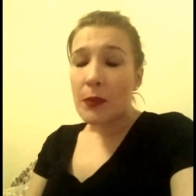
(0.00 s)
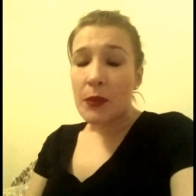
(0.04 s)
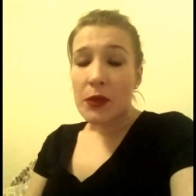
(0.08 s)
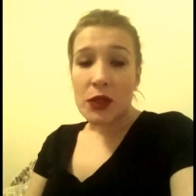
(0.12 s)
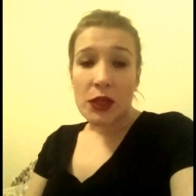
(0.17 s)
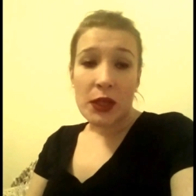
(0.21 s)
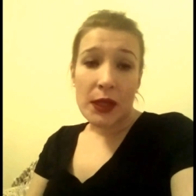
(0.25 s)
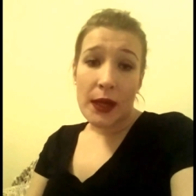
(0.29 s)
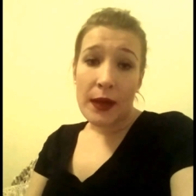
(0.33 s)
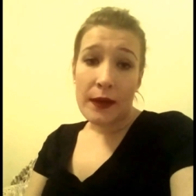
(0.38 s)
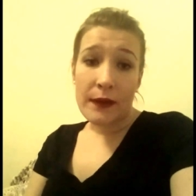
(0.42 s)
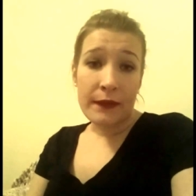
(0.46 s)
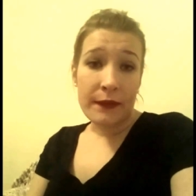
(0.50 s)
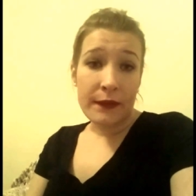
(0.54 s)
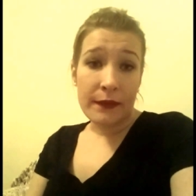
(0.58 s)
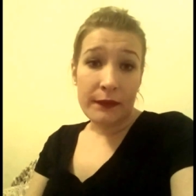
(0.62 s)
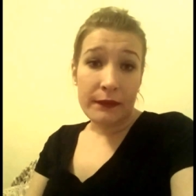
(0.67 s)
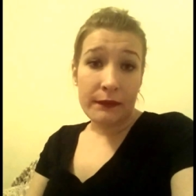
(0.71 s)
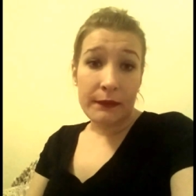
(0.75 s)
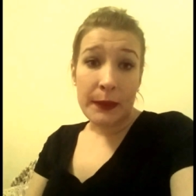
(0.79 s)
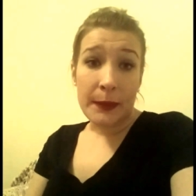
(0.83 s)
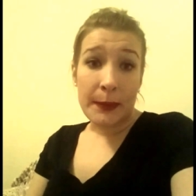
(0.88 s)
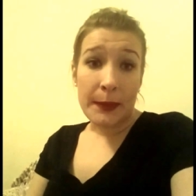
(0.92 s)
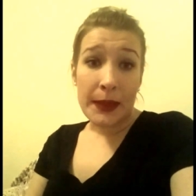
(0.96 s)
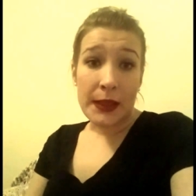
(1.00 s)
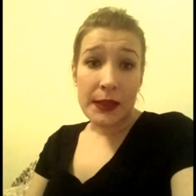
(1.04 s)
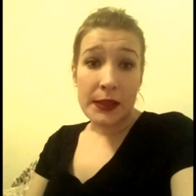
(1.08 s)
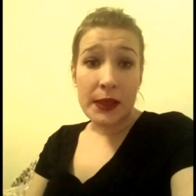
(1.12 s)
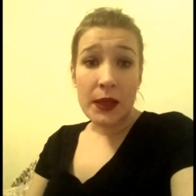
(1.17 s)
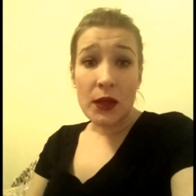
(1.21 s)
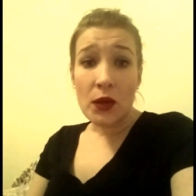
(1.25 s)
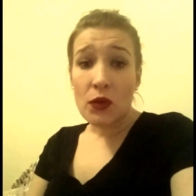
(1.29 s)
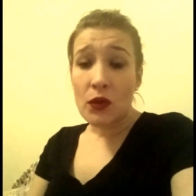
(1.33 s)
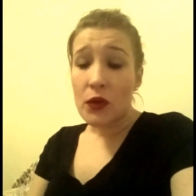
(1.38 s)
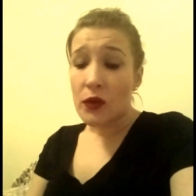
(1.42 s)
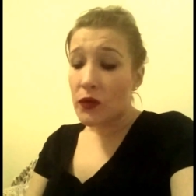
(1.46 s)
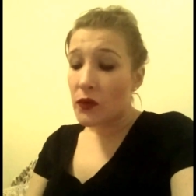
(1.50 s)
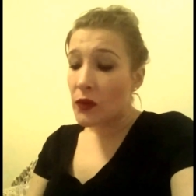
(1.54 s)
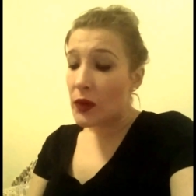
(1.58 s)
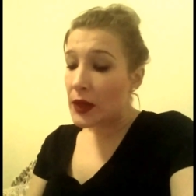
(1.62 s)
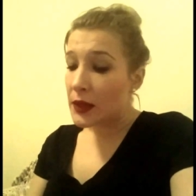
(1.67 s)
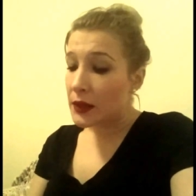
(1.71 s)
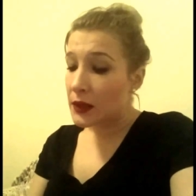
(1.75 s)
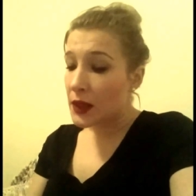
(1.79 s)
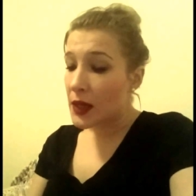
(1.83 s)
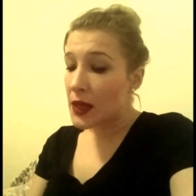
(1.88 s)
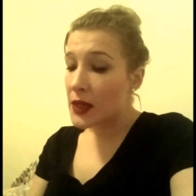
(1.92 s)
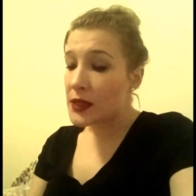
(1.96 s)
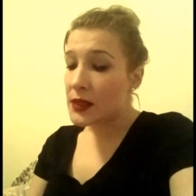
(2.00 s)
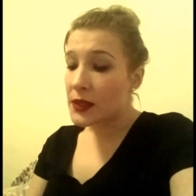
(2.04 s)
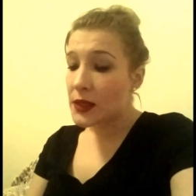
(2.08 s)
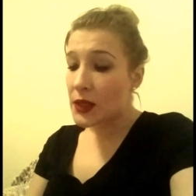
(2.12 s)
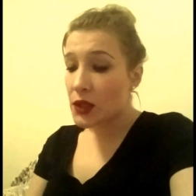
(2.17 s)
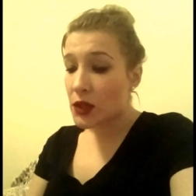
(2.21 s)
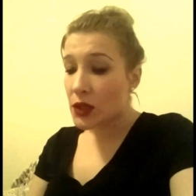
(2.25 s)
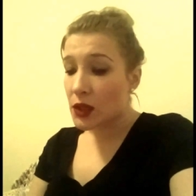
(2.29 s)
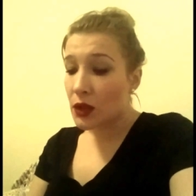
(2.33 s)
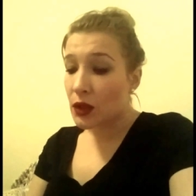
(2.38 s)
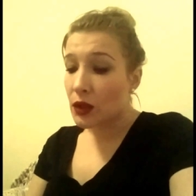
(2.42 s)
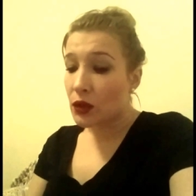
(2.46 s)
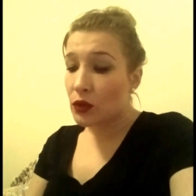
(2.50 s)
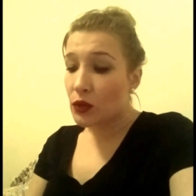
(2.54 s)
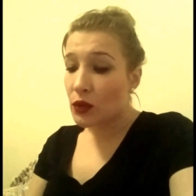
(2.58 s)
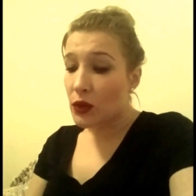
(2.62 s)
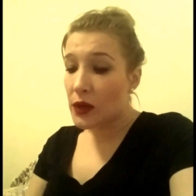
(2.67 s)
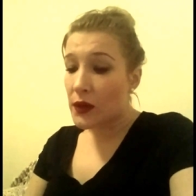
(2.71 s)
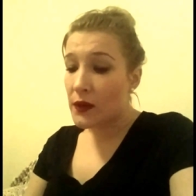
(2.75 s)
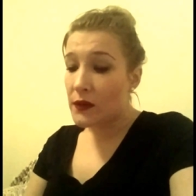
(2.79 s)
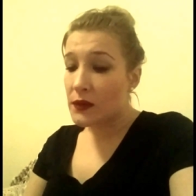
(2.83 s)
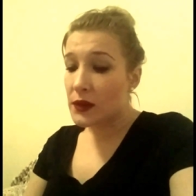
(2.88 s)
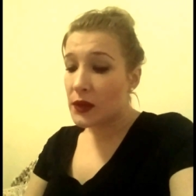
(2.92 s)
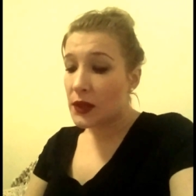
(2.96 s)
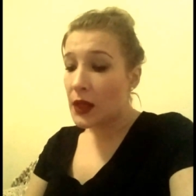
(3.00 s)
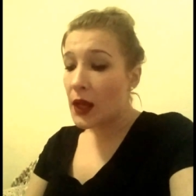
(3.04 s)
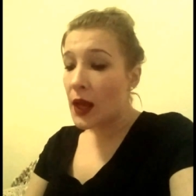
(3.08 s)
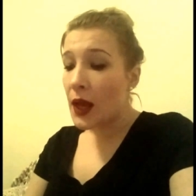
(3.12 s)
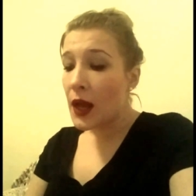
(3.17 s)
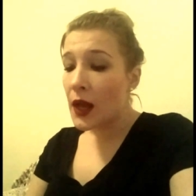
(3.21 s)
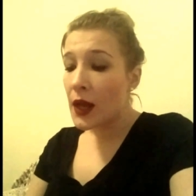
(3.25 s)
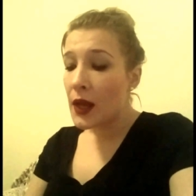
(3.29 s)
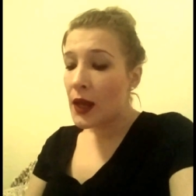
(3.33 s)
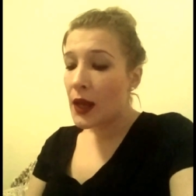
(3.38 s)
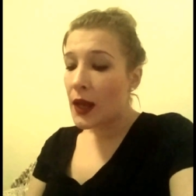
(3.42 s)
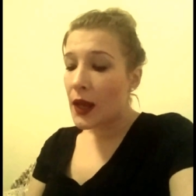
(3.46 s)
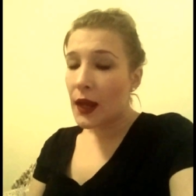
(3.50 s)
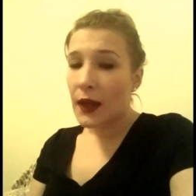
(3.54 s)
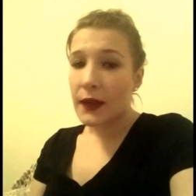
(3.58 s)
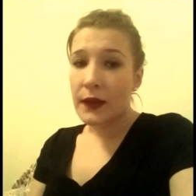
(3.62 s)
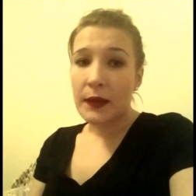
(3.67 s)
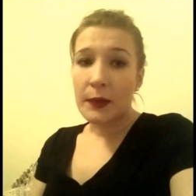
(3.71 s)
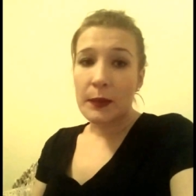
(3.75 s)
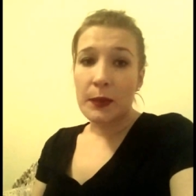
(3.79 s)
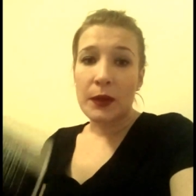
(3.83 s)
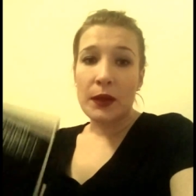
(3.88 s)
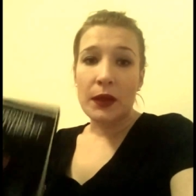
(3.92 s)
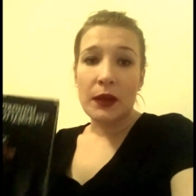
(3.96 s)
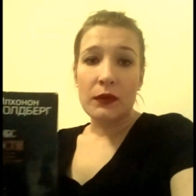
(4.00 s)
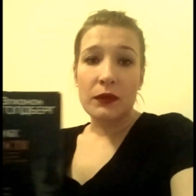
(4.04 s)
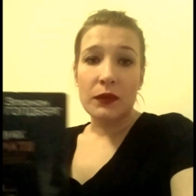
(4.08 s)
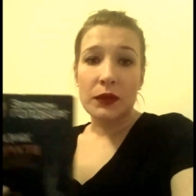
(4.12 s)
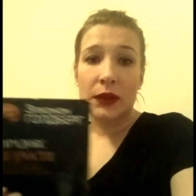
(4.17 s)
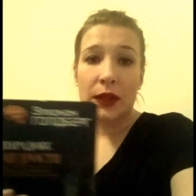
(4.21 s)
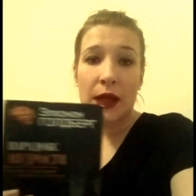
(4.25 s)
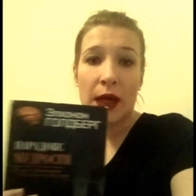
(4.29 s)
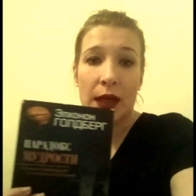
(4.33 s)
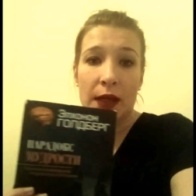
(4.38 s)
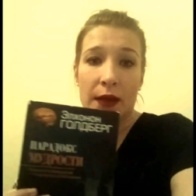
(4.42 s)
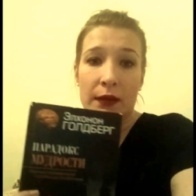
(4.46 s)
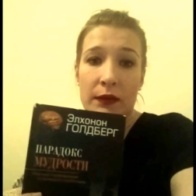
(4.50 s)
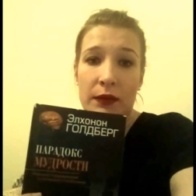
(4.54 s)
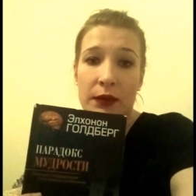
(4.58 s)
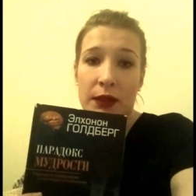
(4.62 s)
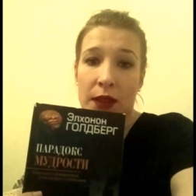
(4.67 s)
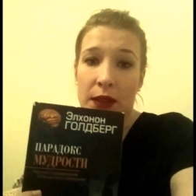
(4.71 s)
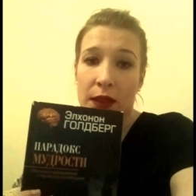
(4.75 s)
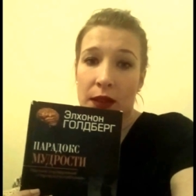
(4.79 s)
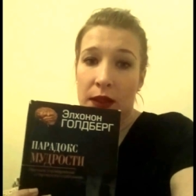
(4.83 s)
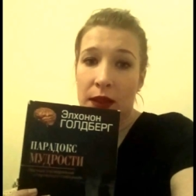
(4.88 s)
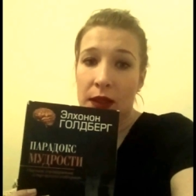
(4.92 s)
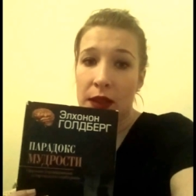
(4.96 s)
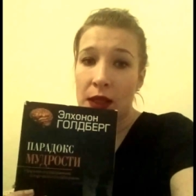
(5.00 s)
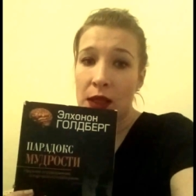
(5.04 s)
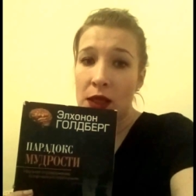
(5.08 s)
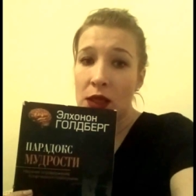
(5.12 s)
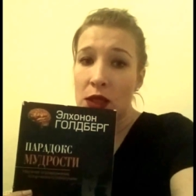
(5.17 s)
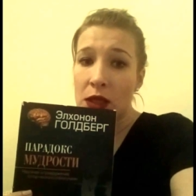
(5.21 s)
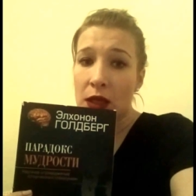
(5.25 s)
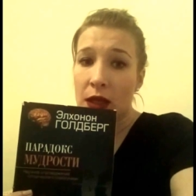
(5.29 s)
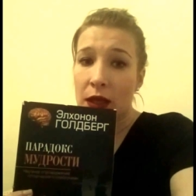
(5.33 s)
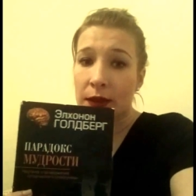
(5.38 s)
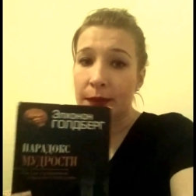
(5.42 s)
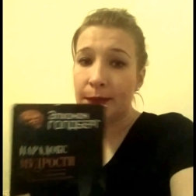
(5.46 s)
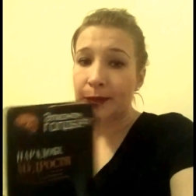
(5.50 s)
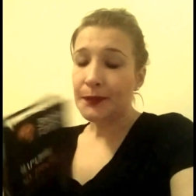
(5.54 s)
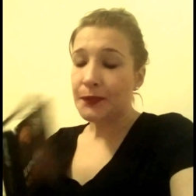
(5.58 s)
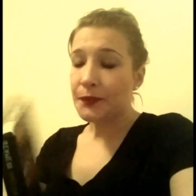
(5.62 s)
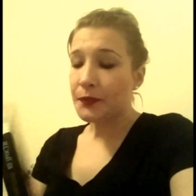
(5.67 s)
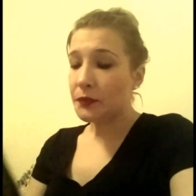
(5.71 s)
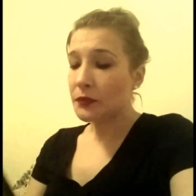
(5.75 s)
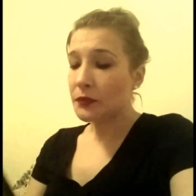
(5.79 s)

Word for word: Пошла я в библиотеку, и одна из книжек, которую я взяла, это была вот, та, вот эта книжка